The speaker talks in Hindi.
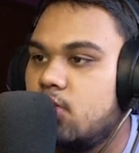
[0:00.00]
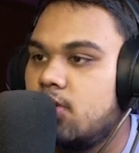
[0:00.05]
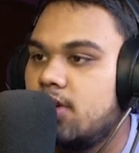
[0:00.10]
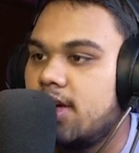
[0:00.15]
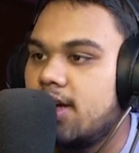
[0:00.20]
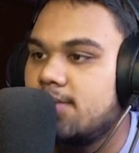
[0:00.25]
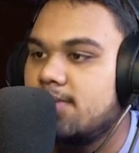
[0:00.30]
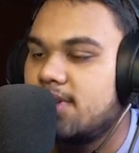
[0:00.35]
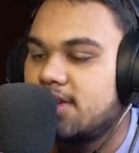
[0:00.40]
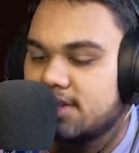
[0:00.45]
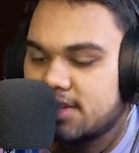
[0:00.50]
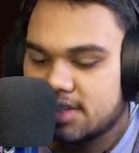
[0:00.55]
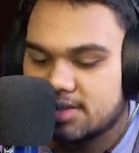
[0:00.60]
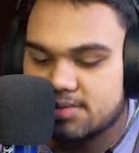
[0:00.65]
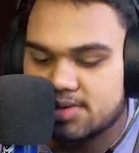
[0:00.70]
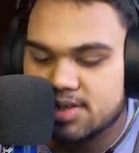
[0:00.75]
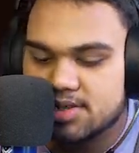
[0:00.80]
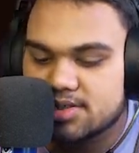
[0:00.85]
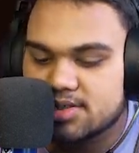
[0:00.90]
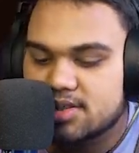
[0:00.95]
हो गया भाई
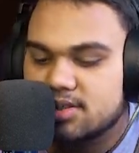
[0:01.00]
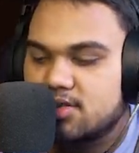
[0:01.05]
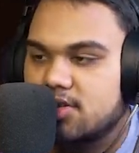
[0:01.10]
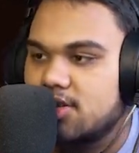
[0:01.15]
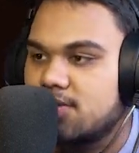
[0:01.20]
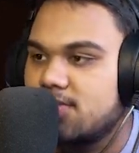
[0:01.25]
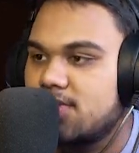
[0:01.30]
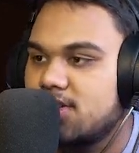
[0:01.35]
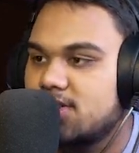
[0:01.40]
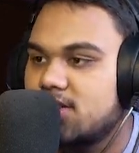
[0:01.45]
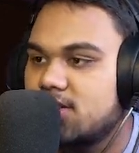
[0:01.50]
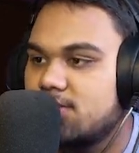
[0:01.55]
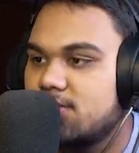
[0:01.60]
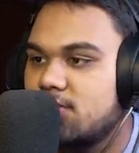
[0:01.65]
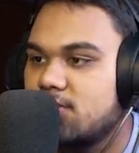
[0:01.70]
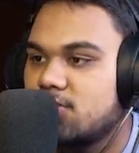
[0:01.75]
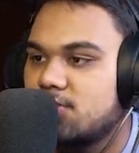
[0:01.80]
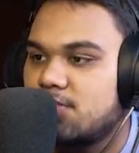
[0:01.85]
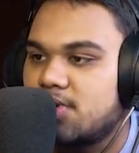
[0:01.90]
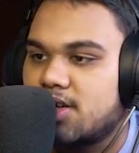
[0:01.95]
दरवाज़ा दरवाज़ा
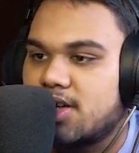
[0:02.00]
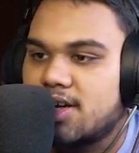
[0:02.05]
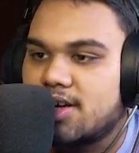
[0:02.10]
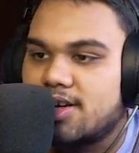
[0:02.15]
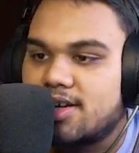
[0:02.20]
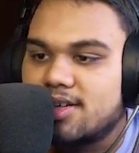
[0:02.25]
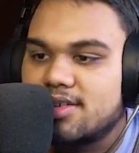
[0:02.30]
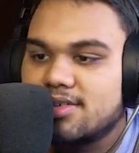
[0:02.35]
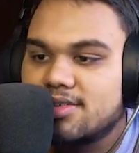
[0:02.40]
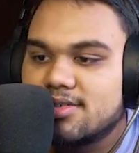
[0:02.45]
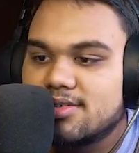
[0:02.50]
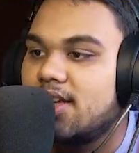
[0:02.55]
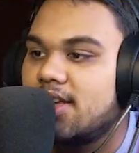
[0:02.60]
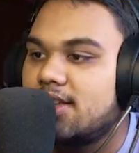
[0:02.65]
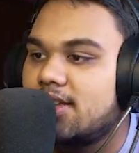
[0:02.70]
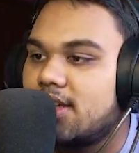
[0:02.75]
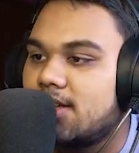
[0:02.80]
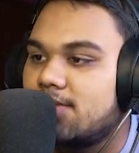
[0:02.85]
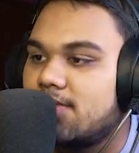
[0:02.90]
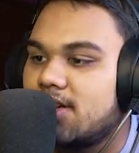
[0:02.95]
बहुत बड़ा है ये
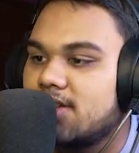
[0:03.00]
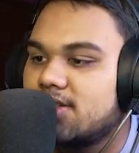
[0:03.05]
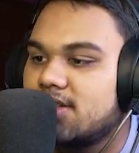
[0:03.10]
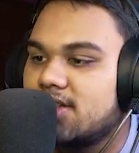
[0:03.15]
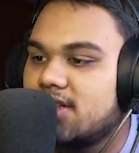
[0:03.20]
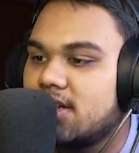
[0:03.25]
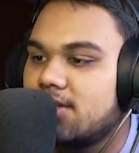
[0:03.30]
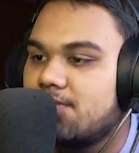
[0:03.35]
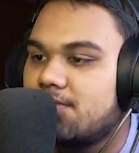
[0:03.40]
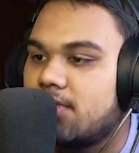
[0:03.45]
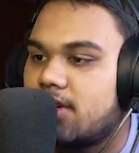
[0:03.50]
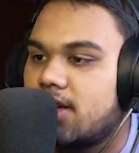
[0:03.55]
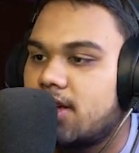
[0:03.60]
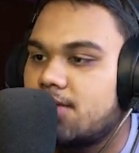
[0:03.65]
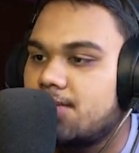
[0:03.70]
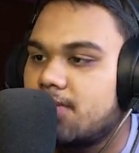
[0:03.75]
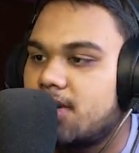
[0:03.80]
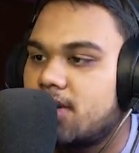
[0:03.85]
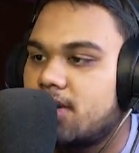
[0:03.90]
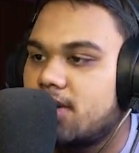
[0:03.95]
दरवाजे का
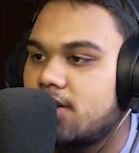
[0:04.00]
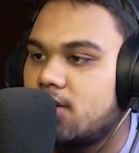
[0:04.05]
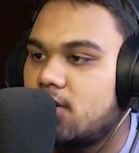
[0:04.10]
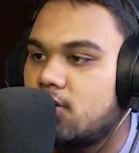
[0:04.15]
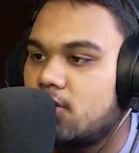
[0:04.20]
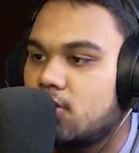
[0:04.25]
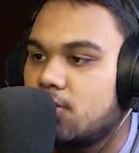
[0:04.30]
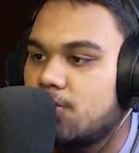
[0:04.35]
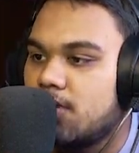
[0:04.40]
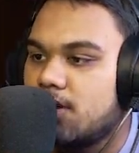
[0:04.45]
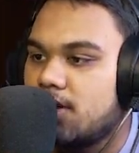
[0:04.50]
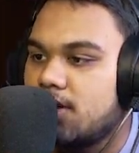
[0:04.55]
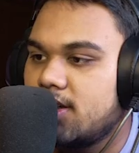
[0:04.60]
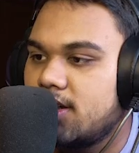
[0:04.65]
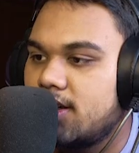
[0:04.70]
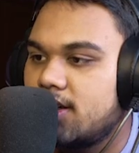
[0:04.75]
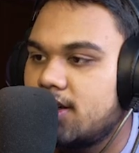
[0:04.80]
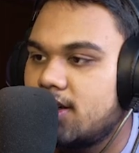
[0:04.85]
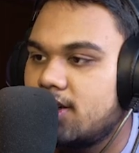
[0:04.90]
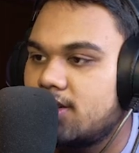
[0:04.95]
फ्रेम है ये ऑटोमेटिक
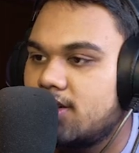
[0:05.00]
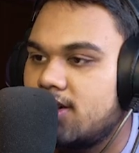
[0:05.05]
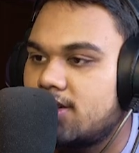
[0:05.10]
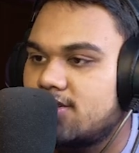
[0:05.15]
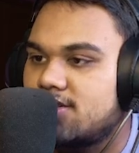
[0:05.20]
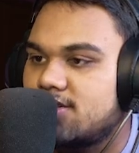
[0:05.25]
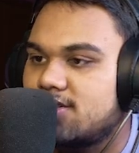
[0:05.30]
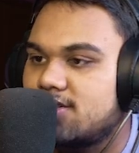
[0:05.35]
है ना यस